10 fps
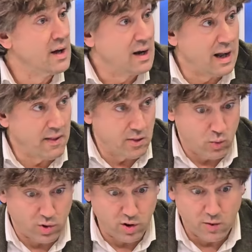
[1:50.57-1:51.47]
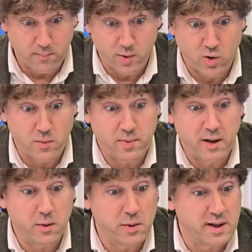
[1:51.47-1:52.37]
la deducción por compra
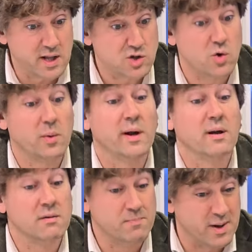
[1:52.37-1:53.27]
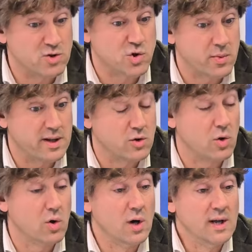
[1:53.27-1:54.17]
de vivienda sobre pero sobre
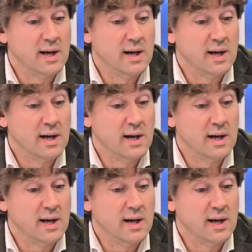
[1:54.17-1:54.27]
todo